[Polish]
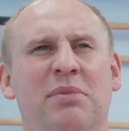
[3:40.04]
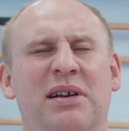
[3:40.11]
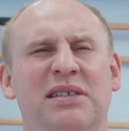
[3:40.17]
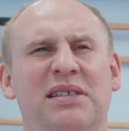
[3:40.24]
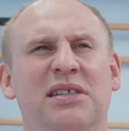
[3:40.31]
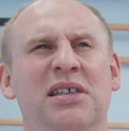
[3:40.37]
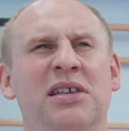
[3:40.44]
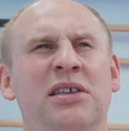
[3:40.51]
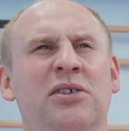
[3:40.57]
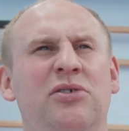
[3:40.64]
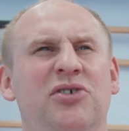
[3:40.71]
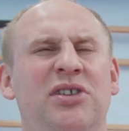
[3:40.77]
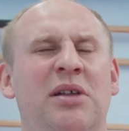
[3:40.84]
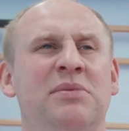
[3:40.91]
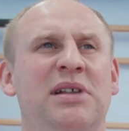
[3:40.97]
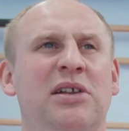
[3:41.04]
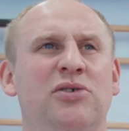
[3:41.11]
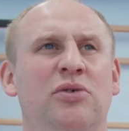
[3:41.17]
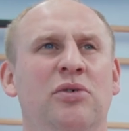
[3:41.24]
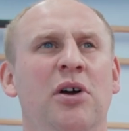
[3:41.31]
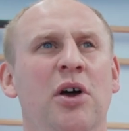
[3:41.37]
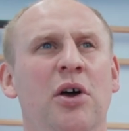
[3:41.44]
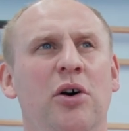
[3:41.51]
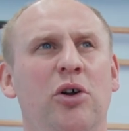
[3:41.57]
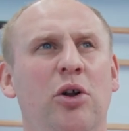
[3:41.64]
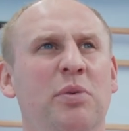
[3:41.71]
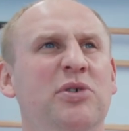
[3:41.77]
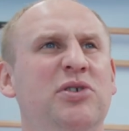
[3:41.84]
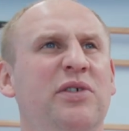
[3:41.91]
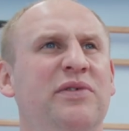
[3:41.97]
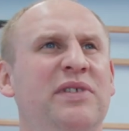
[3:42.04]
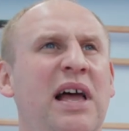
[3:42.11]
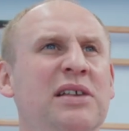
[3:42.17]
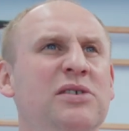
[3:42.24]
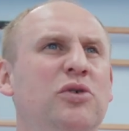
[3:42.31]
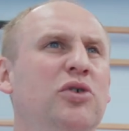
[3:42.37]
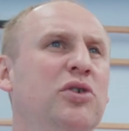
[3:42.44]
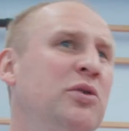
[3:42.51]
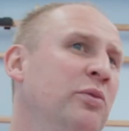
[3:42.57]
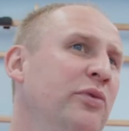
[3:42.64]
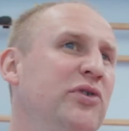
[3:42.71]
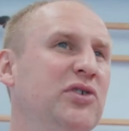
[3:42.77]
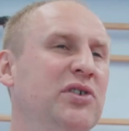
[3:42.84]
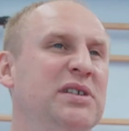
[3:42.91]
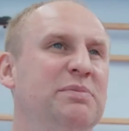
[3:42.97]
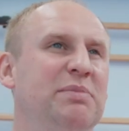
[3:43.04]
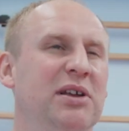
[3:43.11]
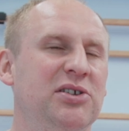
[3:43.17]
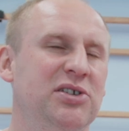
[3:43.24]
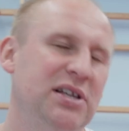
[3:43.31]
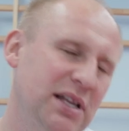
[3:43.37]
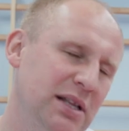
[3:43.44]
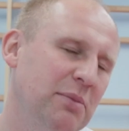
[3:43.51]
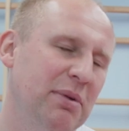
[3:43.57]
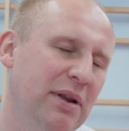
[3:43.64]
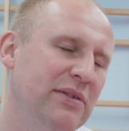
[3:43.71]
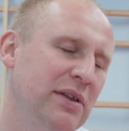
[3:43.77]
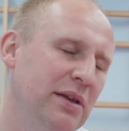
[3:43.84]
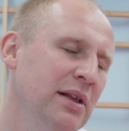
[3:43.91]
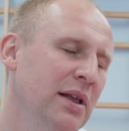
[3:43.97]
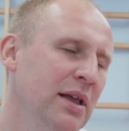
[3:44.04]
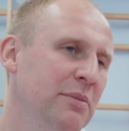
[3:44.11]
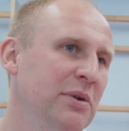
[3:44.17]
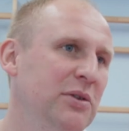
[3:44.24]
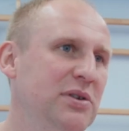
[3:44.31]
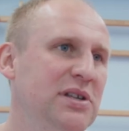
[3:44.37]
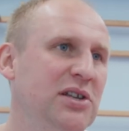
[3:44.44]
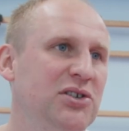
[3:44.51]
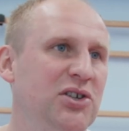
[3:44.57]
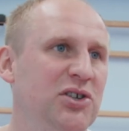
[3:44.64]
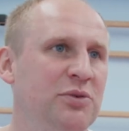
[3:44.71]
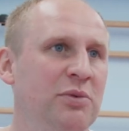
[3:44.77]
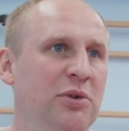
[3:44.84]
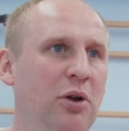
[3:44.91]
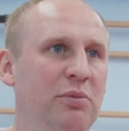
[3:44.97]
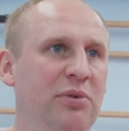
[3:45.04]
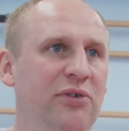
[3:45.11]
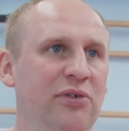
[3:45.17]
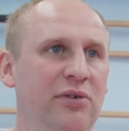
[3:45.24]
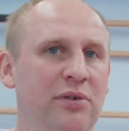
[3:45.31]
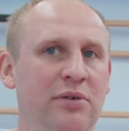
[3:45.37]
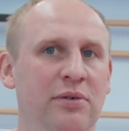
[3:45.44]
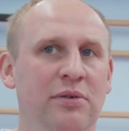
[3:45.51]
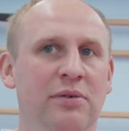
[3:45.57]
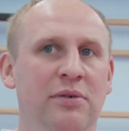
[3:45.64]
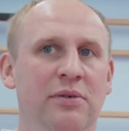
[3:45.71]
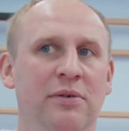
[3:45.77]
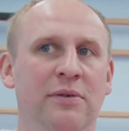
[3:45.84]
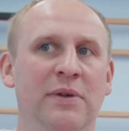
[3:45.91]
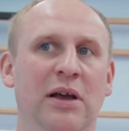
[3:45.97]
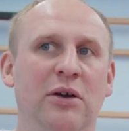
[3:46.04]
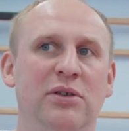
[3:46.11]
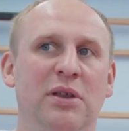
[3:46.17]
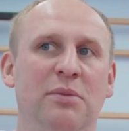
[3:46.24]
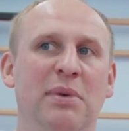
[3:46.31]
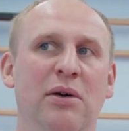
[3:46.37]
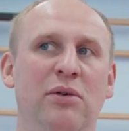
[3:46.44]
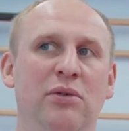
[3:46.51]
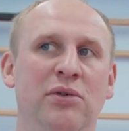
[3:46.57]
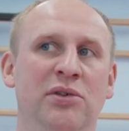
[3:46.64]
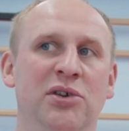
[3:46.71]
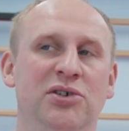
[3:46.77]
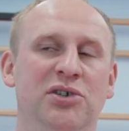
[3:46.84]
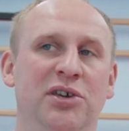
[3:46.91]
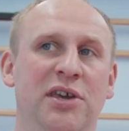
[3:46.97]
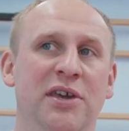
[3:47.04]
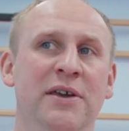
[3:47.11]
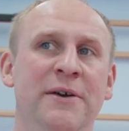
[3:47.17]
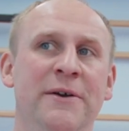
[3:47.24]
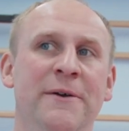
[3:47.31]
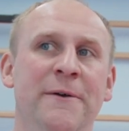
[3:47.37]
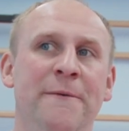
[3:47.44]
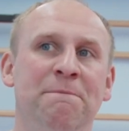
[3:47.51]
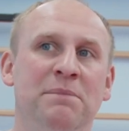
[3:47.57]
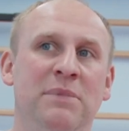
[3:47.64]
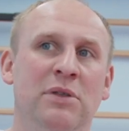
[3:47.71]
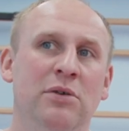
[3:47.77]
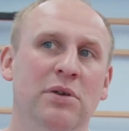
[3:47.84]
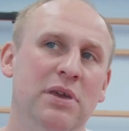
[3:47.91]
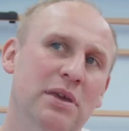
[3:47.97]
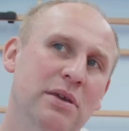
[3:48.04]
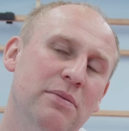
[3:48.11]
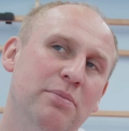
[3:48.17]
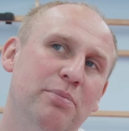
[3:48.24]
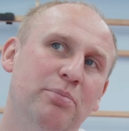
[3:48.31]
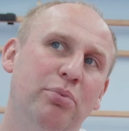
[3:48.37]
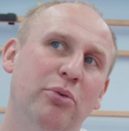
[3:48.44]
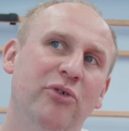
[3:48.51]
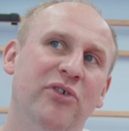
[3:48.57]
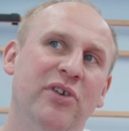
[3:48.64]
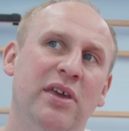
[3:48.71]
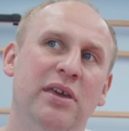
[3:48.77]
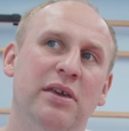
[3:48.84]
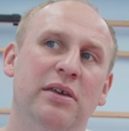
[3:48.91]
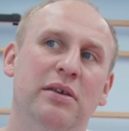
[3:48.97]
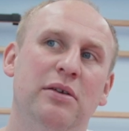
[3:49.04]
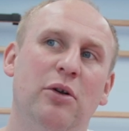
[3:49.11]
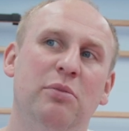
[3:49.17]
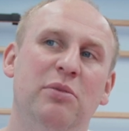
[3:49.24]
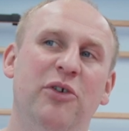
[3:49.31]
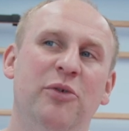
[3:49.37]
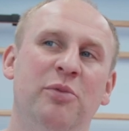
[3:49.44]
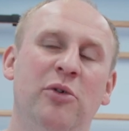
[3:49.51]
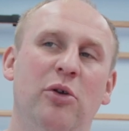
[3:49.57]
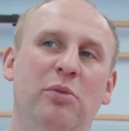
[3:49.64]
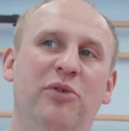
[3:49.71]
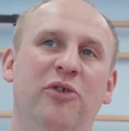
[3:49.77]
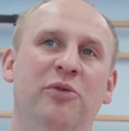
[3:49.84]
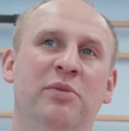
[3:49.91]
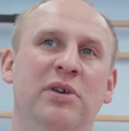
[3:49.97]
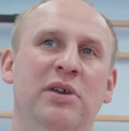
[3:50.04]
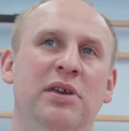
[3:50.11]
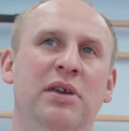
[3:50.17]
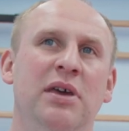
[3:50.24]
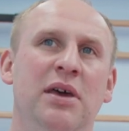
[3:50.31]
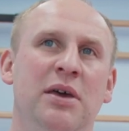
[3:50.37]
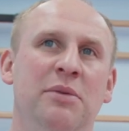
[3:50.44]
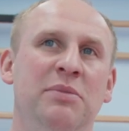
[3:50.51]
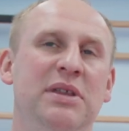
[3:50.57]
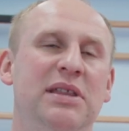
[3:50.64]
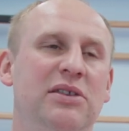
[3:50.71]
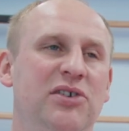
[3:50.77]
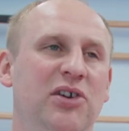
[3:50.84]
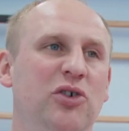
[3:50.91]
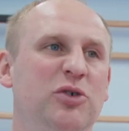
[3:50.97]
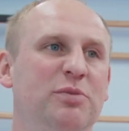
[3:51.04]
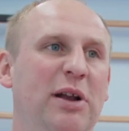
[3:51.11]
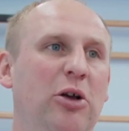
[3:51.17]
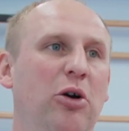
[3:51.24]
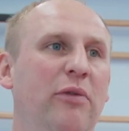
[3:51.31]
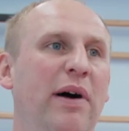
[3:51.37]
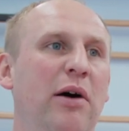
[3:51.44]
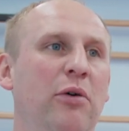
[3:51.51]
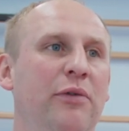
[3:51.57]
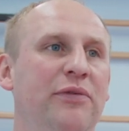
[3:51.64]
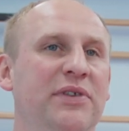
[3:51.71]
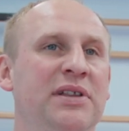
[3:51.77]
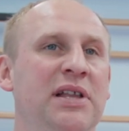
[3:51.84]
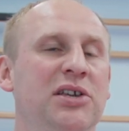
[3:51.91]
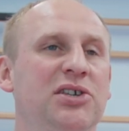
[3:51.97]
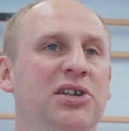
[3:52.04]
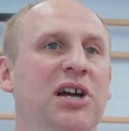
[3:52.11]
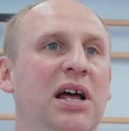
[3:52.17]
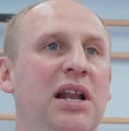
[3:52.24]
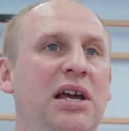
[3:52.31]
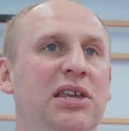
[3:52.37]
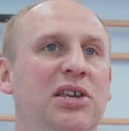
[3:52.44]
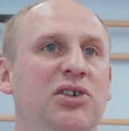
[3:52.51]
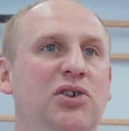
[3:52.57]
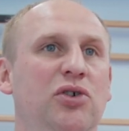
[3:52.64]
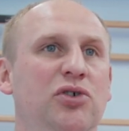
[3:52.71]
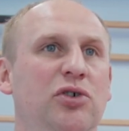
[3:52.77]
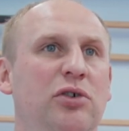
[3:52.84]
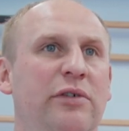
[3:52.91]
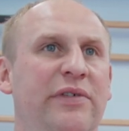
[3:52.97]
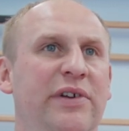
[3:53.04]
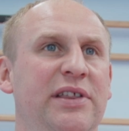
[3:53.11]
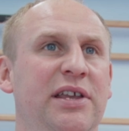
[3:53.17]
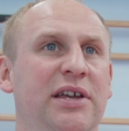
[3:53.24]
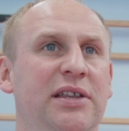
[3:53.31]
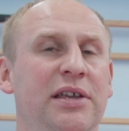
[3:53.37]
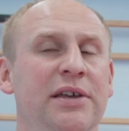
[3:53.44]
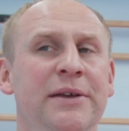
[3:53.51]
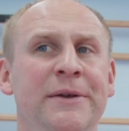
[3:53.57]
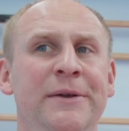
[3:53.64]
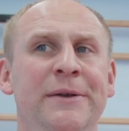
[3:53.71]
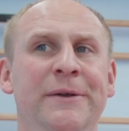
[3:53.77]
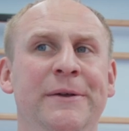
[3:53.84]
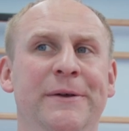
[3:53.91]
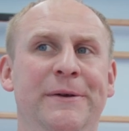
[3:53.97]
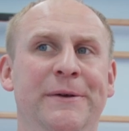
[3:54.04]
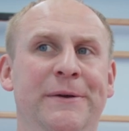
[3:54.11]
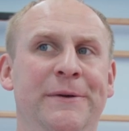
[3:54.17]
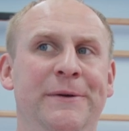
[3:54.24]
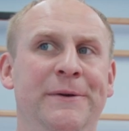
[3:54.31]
chyba z Gdyni ktoś tam zaczął robić, czy w Gdańsku i mówi, że jest pierwszy, a tak naprawdę my to zaczęliśmy robić yy, jako te białe kołnierzyki. No i później robiliśmy, robiliśmy i mi czegoś brakowało w tych naszych galach, jeśli chodzi o werdykty. Yy,